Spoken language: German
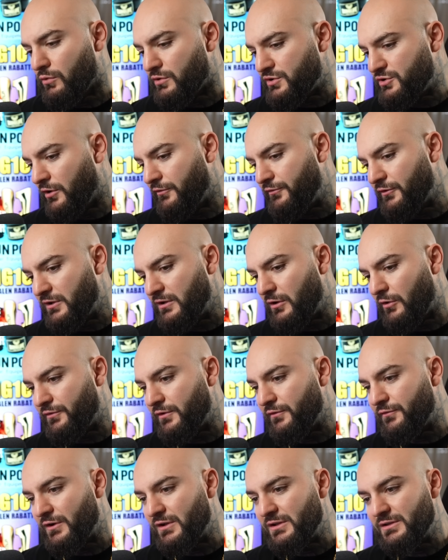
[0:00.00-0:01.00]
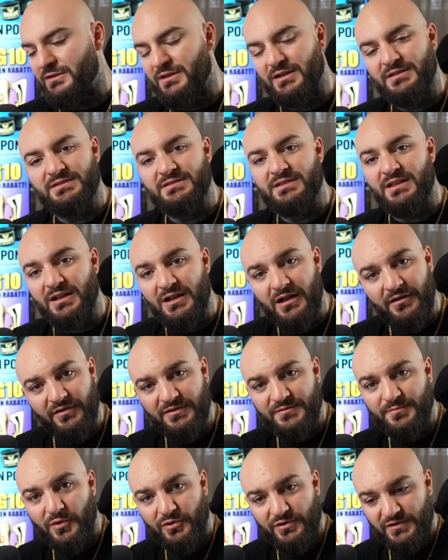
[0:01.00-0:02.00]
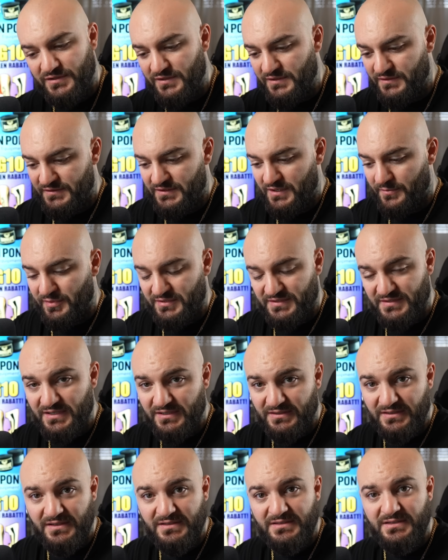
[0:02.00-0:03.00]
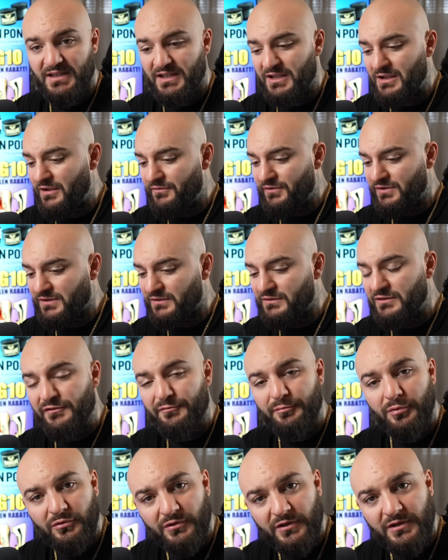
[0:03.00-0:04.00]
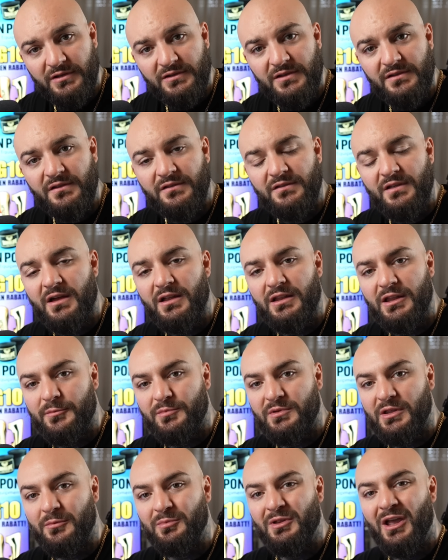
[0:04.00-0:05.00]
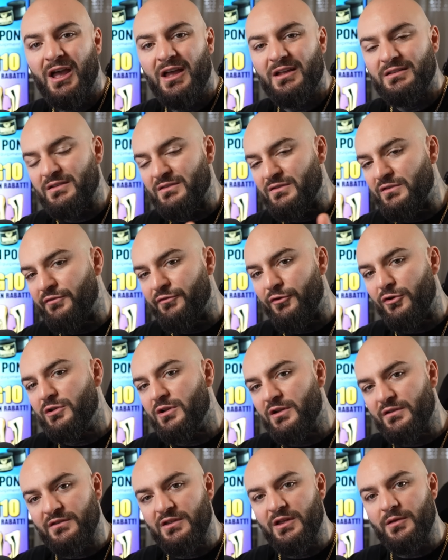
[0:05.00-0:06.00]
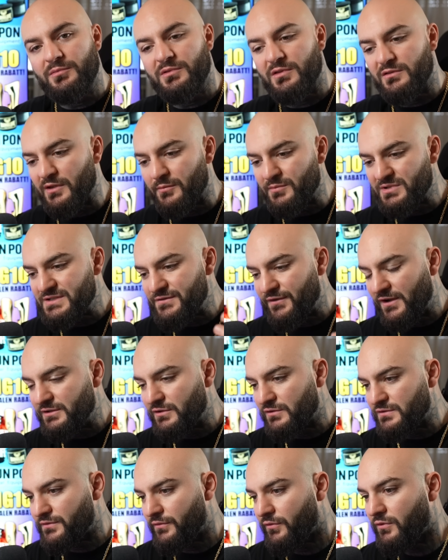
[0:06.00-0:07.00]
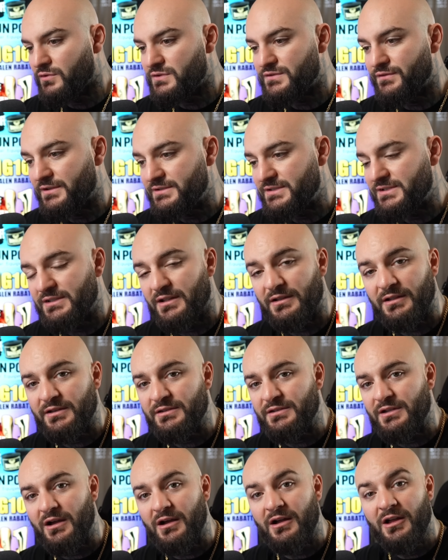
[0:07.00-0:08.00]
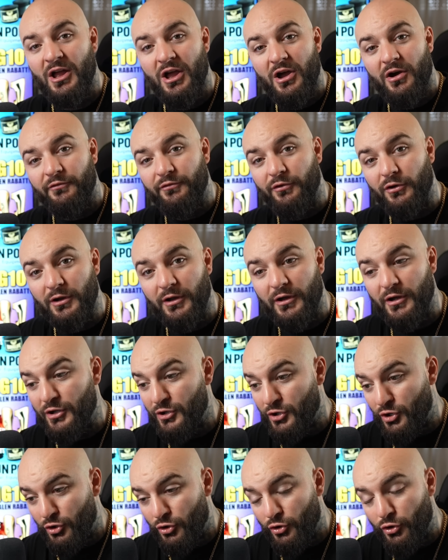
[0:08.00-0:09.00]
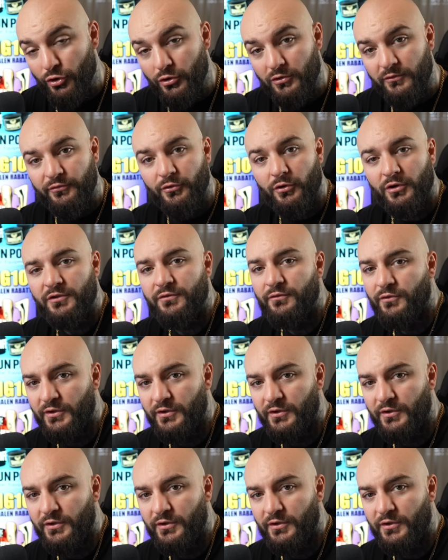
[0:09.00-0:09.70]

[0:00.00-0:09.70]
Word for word: Und ich hoffe auf jeden Fall, dass egal was bei euch dieses Jahr passiert ist, egal welche Tiefpunkte ihr dieses Jahr erlebt habt, dass ihr Vollgas gebt, damit 2024 dann ein Jahr voller Höhen für euch